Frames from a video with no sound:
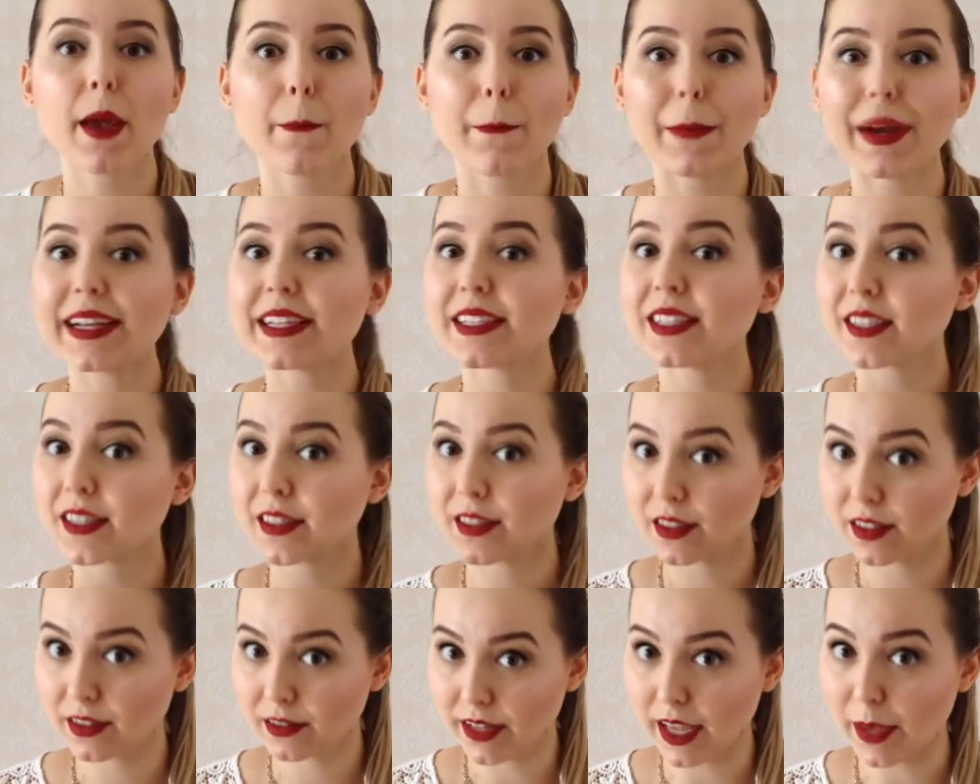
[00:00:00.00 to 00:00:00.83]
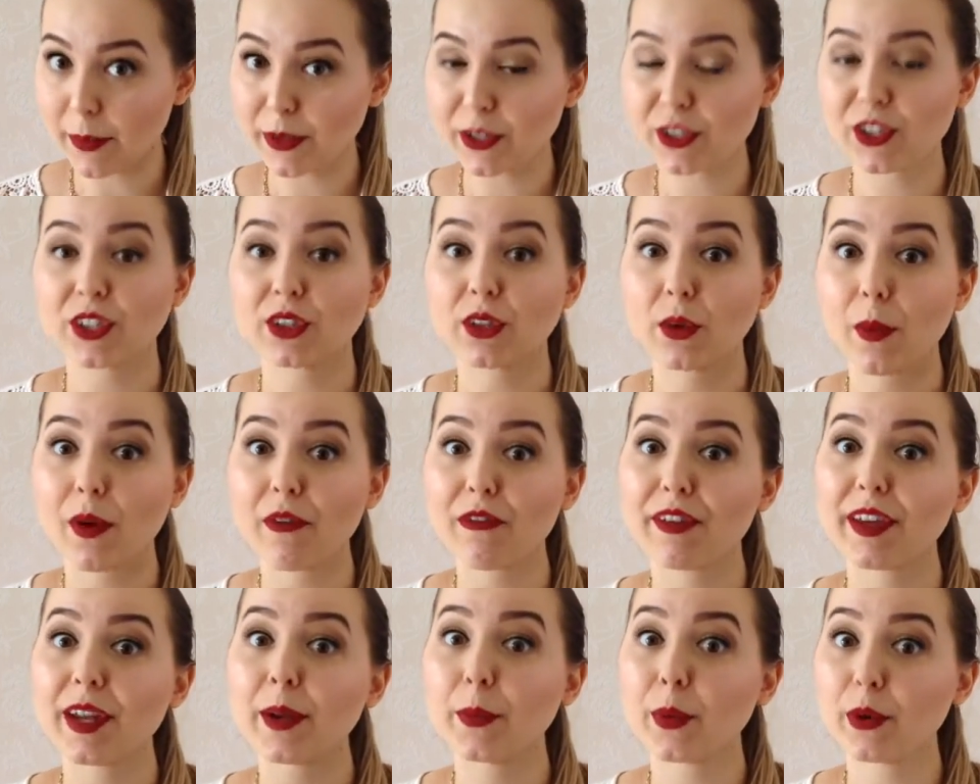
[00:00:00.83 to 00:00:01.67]
Mas repetindo, é uma
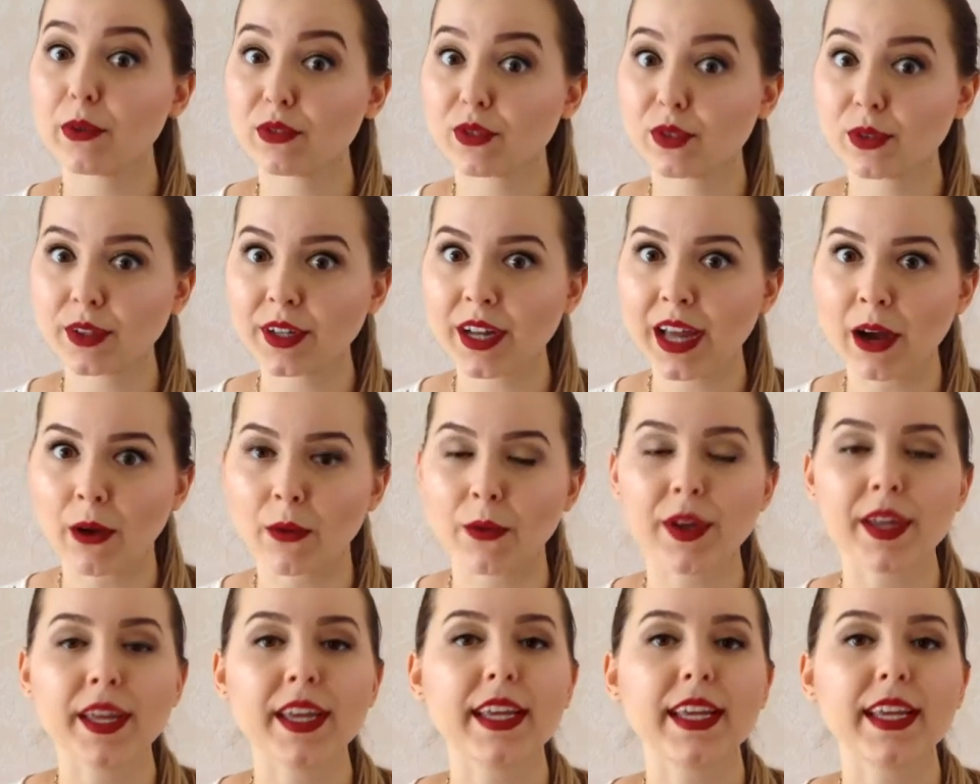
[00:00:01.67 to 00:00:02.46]
feira profissional.